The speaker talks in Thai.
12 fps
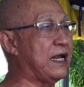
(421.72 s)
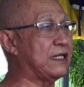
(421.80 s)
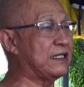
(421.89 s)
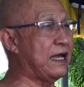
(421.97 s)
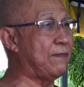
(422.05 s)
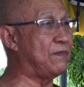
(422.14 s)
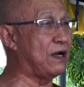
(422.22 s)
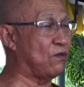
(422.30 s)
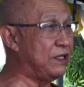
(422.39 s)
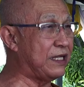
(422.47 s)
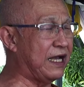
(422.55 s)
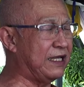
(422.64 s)
หลักธรรมหลัก
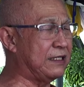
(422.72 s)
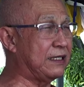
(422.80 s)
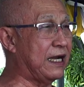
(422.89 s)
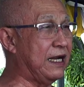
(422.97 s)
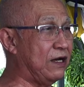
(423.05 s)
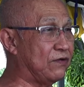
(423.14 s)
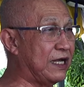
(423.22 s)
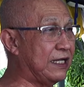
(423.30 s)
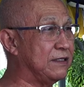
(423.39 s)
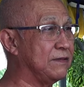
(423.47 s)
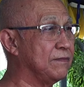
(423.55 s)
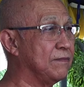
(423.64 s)
วินัยทั้งหลายเหล่านั้น
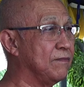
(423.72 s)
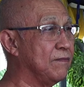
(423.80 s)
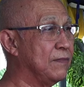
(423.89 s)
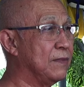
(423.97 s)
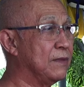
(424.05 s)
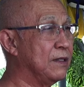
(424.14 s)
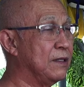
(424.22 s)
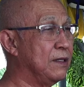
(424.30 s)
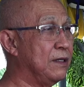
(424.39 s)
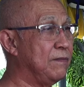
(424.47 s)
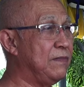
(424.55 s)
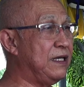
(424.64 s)

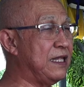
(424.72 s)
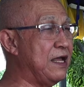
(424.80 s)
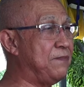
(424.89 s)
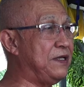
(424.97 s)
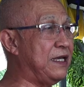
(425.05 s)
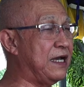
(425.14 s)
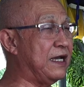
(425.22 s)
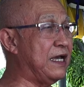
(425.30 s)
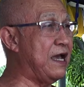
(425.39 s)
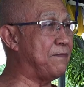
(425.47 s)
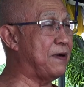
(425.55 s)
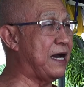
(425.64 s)
มิได้เพียง
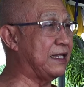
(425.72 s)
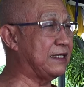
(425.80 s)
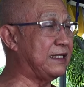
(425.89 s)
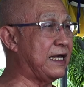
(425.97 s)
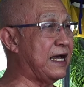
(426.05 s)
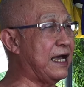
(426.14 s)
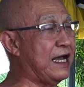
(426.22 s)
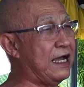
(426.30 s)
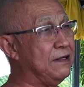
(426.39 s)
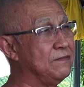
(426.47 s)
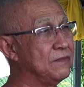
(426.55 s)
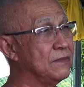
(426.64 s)
แค่ปรารถนา
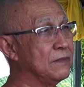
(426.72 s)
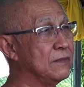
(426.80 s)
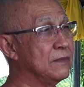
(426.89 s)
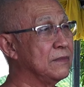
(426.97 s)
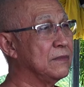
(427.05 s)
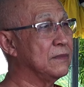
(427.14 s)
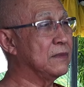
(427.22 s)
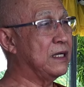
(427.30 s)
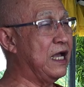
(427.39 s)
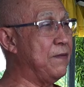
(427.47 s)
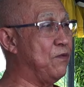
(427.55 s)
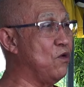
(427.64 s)

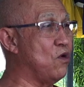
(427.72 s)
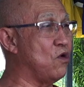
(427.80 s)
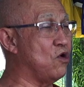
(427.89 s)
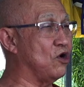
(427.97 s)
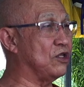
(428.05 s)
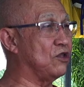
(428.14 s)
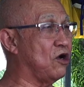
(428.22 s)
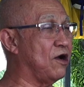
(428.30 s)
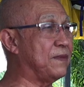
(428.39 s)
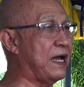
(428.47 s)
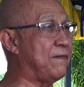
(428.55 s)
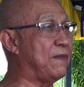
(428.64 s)
ให้ผู้คนน้อม
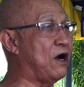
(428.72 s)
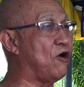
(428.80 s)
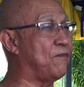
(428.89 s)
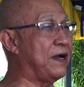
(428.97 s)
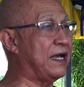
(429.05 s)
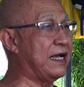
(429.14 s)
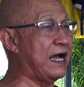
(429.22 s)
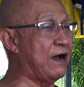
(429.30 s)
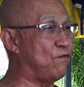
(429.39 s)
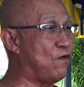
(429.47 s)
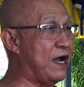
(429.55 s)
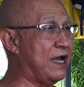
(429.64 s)
นำเอาไปกราบ
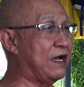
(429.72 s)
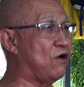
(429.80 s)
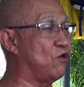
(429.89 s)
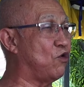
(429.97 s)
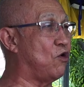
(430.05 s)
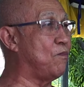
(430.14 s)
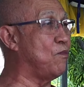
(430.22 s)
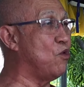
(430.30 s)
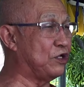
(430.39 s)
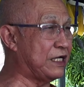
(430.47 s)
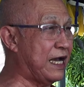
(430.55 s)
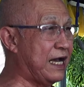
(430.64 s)
ไหว้เคารพบู
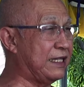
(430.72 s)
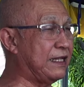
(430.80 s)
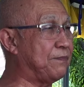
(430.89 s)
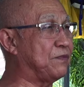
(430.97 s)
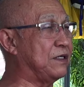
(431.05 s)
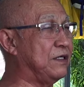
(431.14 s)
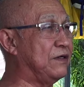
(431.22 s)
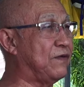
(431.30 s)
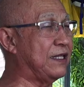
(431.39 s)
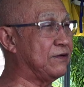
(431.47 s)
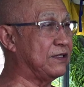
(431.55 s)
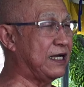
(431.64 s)
ชานับถือไว้
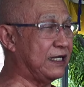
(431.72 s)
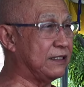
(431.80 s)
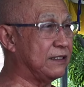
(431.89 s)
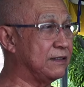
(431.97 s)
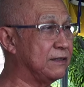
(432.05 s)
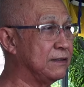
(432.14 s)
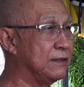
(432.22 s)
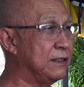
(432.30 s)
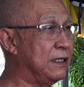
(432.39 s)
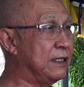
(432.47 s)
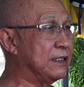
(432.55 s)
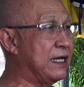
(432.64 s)
เท่านั้น
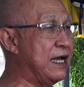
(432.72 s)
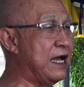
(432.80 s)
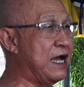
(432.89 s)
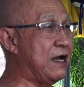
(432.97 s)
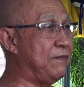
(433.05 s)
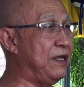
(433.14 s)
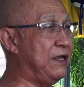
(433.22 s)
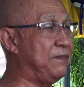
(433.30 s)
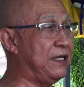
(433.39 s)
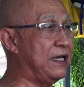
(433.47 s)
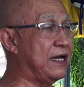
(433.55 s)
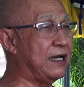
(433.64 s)
ถ้าหากมี
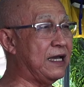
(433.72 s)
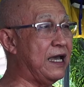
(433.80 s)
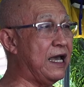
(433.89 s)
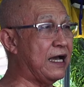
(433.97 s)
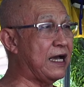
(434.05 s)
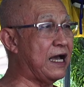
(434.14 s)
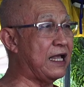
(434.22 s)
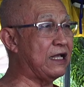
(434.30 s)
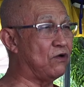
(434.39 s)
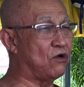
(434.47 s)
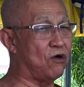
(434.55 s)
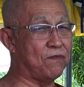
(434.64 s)
เพียงแค่การ
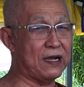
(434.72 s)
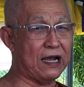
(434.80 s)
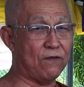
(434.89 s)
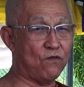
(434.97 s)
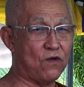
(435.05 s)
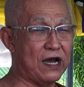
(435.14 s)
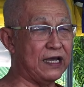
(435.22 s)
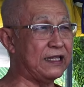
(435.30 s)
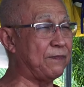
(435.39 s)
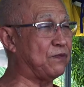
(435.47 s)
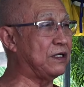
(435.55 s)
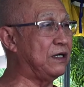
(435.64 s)
เคารพกราบไหว้
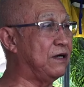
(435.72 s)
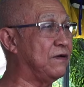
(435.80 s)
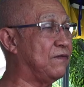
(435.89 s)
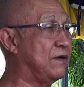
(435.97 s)
นับถือ